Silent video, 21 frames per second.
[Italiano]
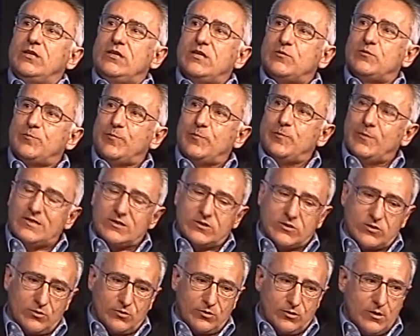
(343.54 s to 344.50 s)

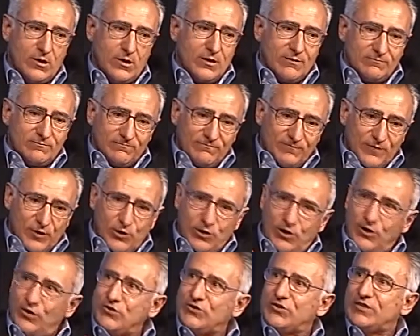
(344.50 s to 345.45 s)
spesso
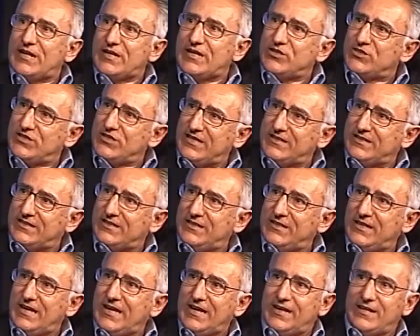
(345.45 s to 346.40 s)
volano straccetti in
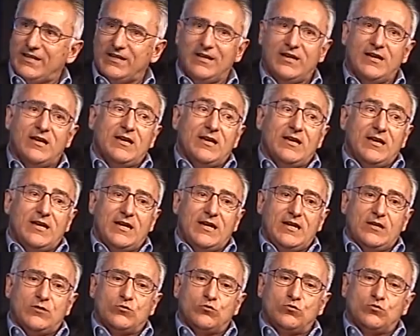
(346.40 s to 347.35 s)
aria
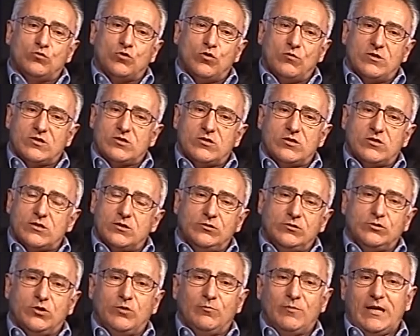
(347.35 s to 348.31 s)
e tutto questo
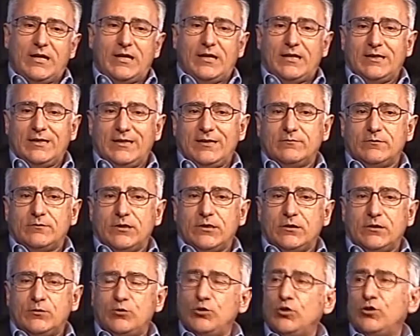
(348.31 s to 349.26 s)
secondo me eh,
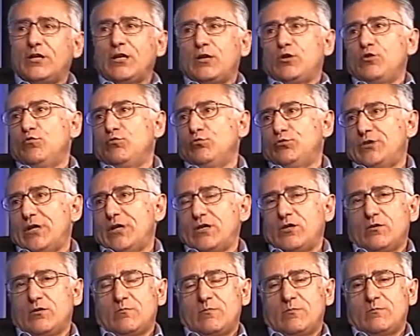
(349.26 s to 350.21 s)
non aiuta,
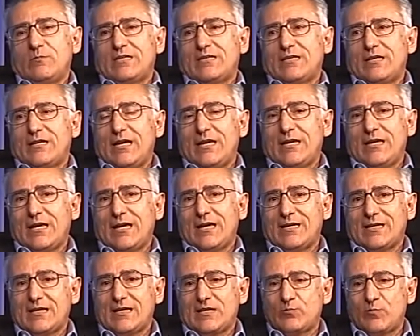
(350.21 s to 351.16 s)
io mi sarei
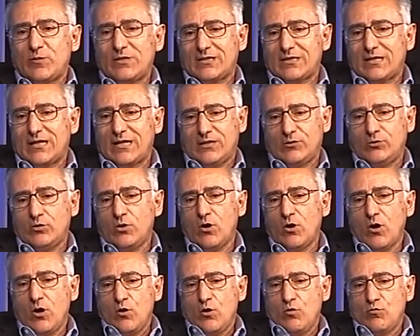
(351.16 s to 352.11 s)
anche
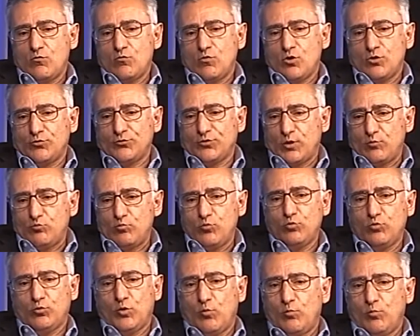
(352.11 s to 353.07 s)
aspettato un
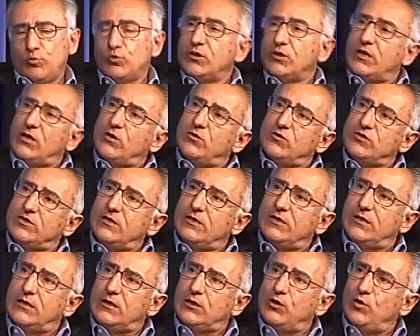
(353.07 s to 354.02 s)
contributo pure da
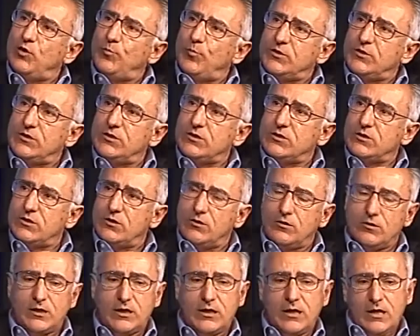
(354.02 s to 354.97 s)
consiglieri di
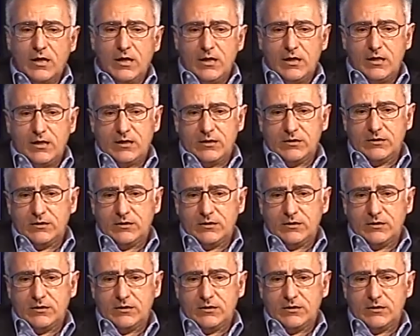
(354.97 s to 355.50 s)
opposizione di